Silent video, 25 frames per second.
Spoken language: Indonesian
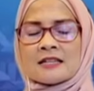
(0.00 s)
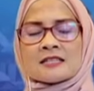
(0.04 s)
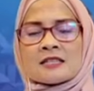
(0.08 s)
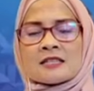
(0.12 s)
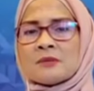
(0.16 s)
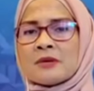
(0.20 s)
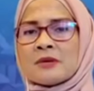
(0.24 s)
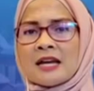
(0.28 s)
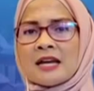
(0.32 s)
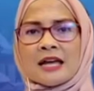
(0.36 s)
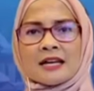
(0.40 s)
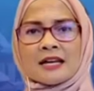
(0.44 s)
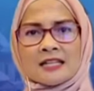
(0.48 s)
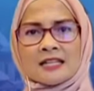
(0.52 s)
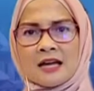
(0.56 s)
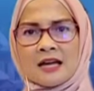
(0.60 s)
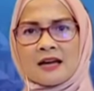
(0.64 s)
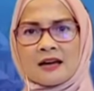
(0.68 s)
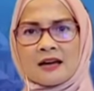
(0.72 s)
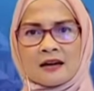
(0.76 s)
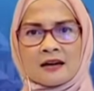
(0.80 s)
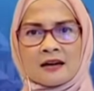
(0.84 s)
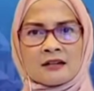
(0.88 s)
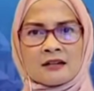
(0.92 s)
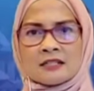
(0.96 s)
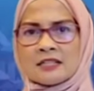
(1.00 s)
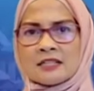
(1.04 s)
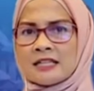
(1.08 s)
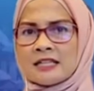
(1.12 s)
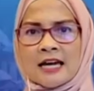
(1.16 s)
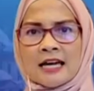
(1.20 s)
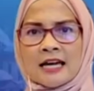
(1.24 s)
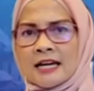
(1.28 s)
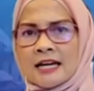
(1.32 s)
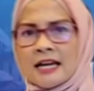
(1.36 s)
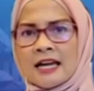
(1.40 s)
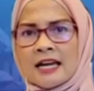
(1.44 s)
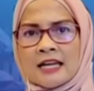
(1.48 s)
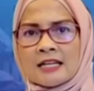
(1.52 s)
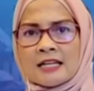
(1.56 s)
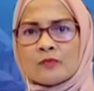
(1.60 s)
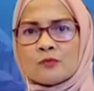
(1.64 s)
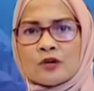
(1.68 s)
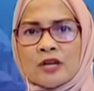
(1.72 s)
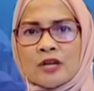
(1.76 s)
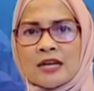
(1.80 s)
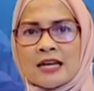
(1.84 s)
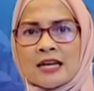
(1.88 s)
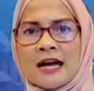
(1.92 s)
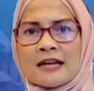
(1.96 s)
Sebenarnya eh, di daerah
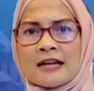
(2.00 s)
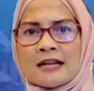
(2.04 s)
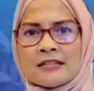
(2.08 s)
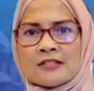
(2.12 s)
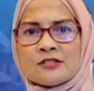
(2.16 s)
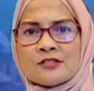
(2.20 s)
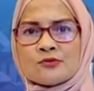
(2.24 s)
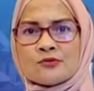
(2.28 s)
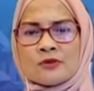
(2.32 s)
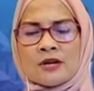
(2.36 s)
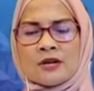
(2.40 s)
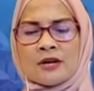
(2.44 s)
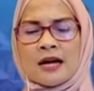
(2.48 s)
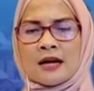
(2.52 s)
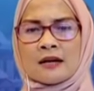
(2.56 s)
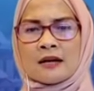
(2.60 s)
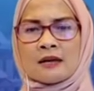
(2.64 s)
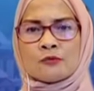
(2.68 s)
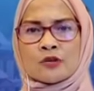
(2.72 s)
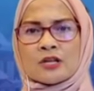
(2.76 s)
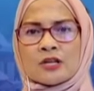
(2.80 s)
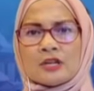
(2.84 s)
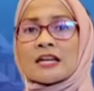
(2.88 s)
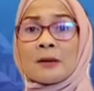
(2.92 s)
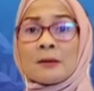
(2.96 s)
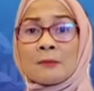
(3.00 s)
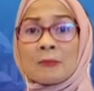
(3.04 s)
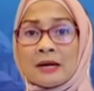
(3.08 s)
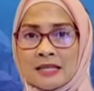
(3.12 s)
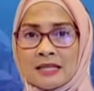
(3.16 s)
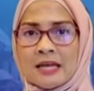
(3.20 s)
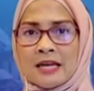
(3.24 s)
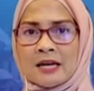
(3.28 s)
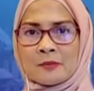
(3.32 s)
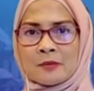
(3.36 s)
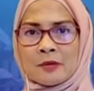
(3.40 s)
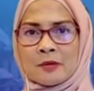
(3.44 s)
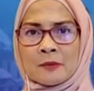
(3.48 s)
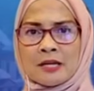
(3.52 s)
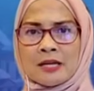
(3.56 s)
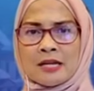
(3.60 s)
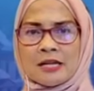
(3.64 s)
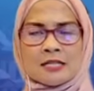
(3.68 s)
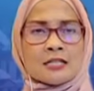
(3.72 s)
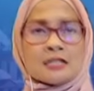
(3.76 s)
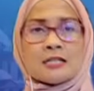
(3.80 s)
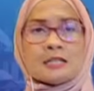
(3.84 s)
lain mungkin ada juga, mungkin namanya yang berbeda.